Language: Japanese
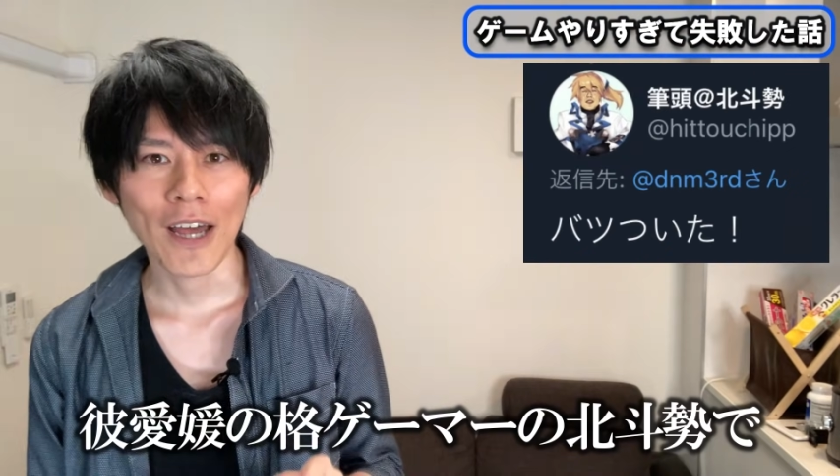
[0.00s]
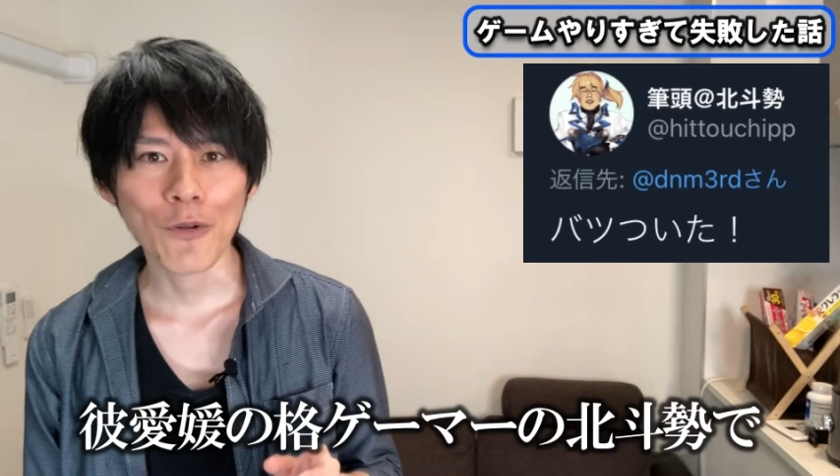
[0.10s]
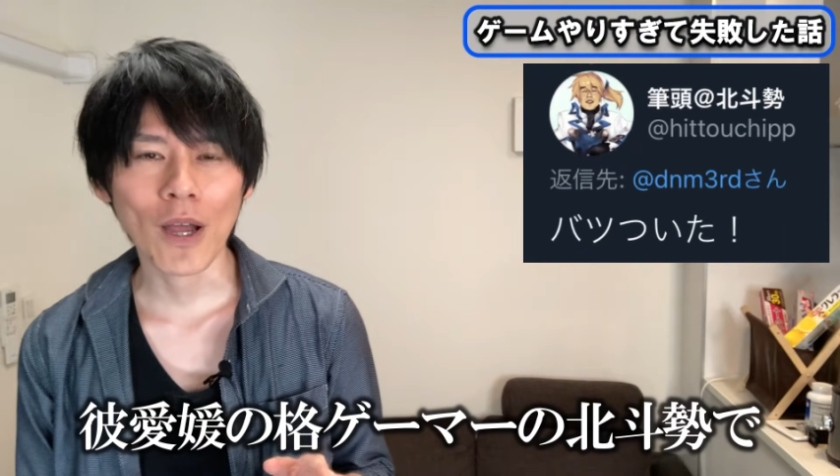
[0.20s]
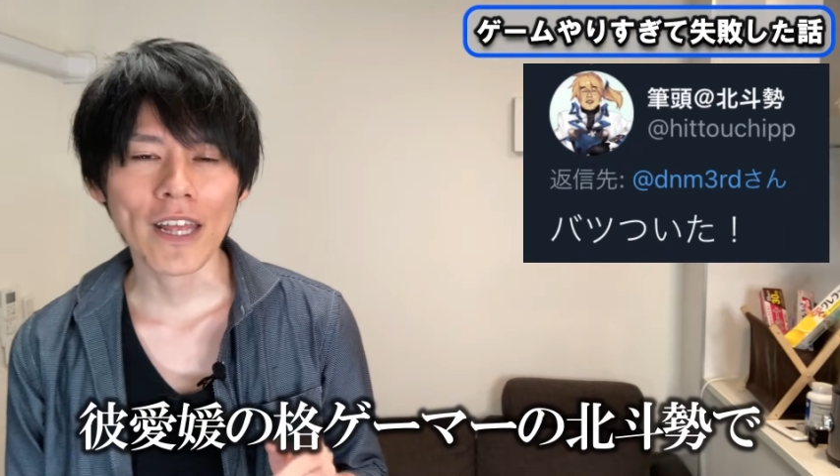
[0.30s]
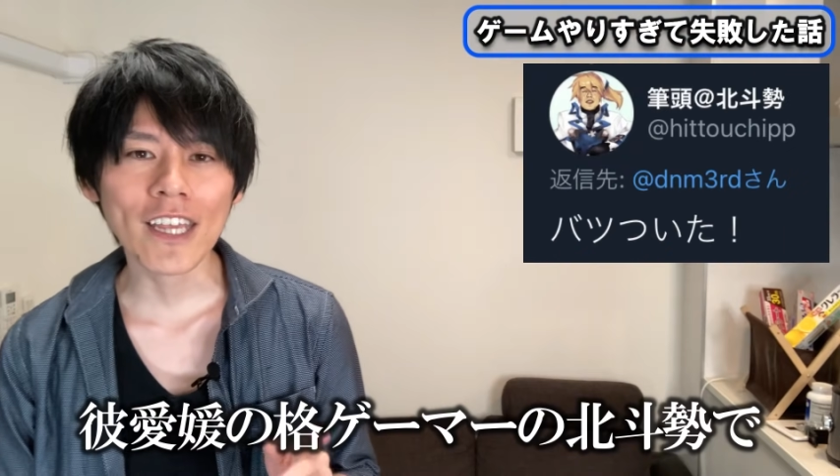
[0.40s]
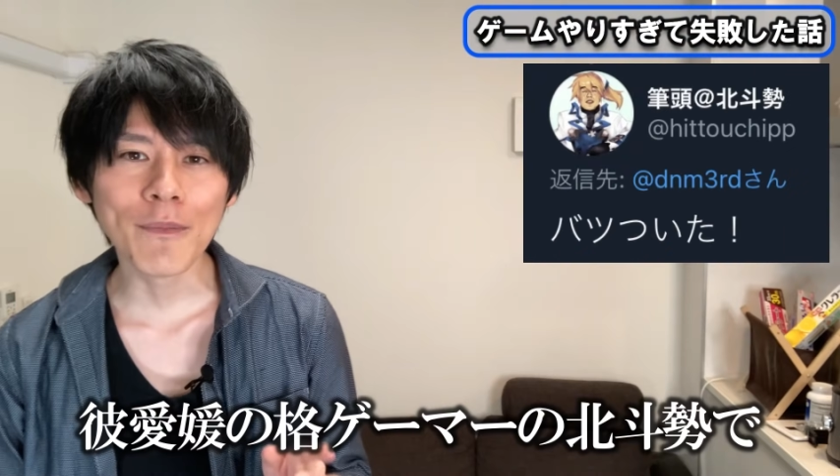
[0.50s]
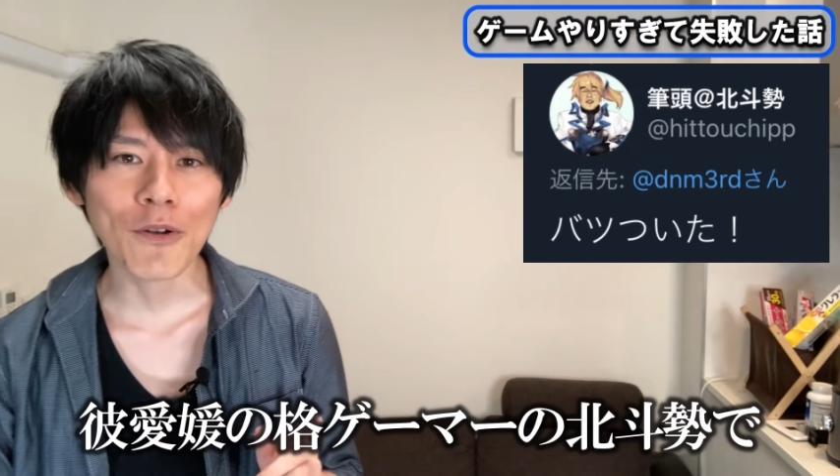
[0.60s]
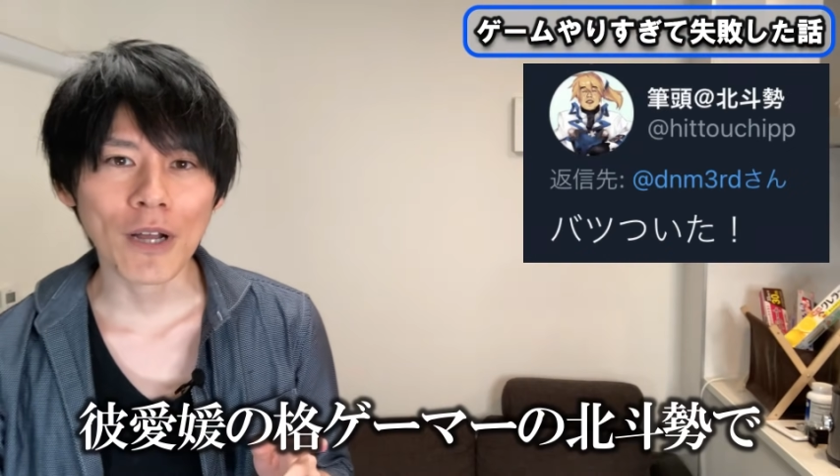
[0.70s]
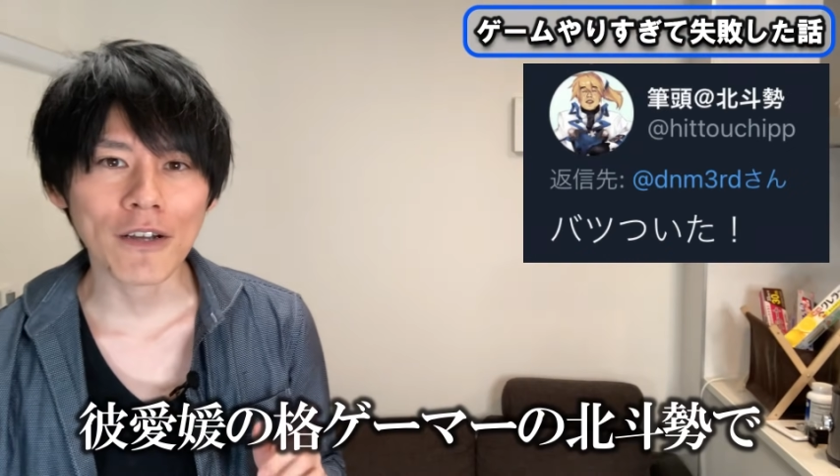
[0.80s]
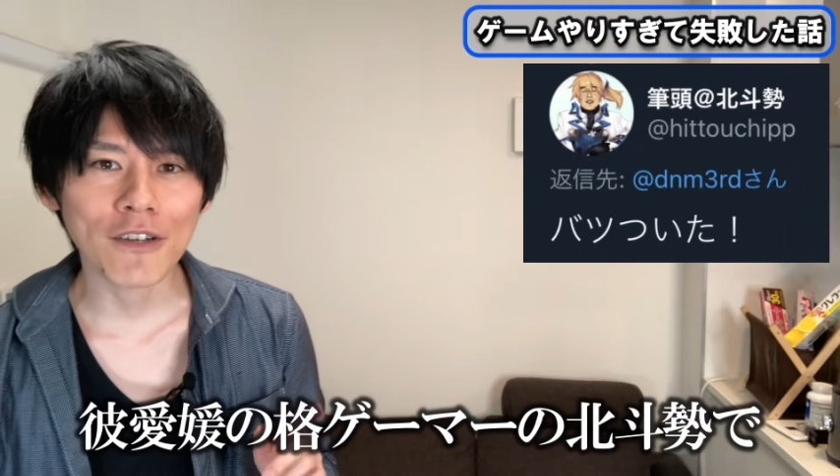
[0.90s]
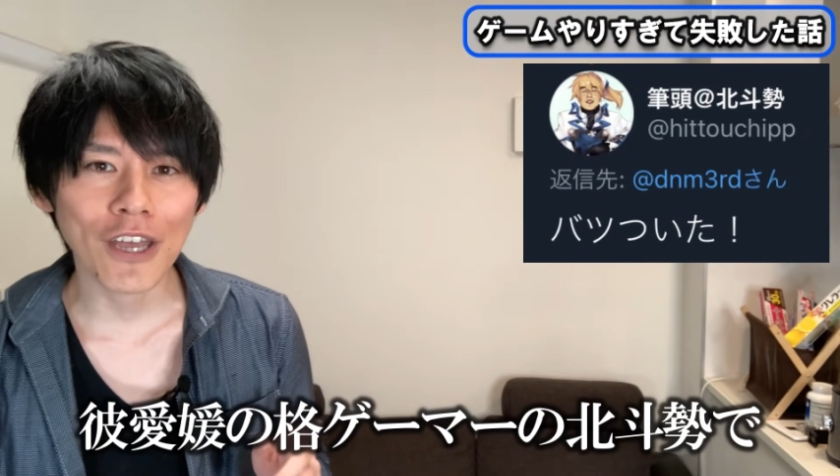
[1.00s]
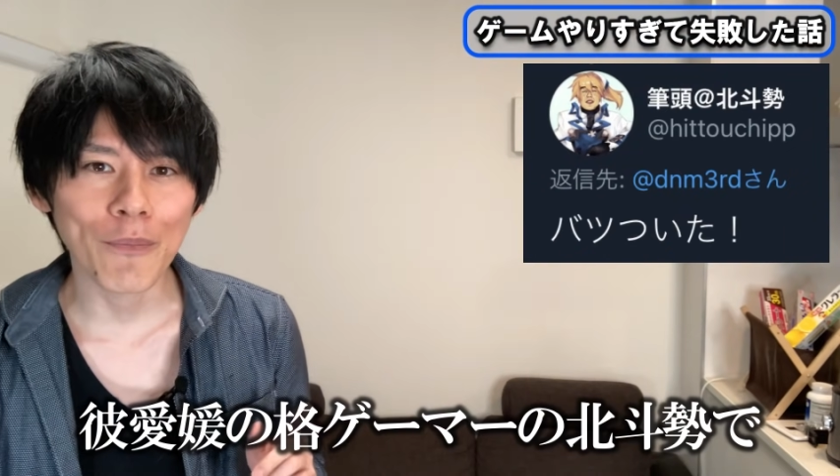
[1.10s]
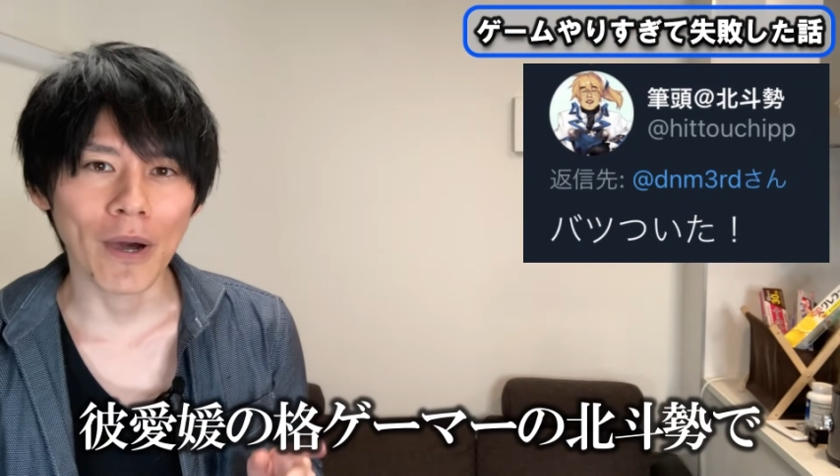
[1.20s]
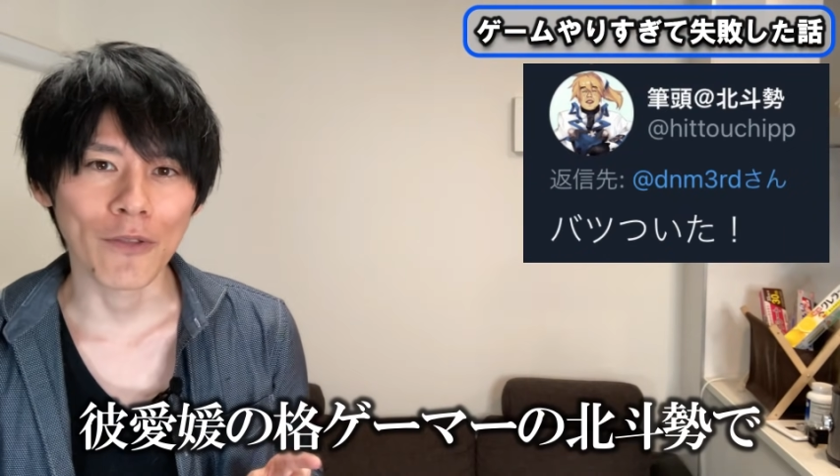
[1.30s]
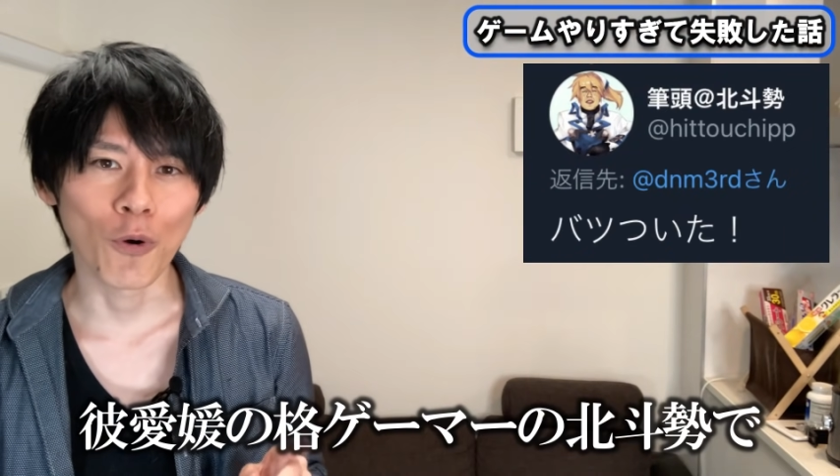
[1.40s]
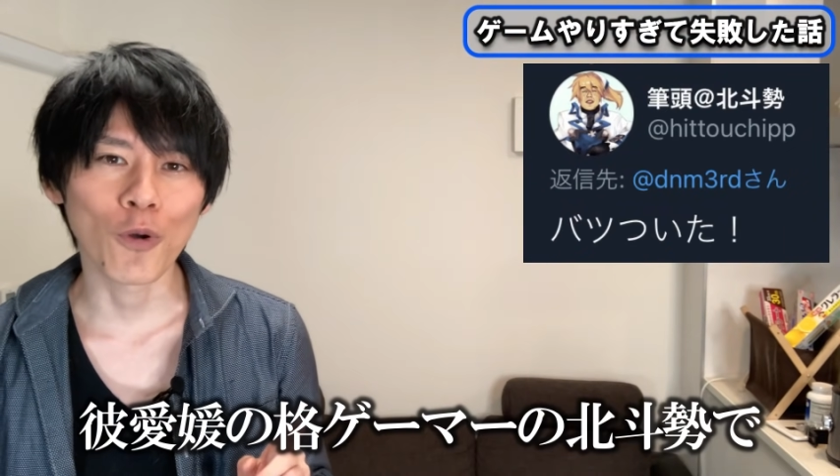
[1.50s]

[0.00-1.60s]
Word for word: あの彼、愛媛の格ゲーマーの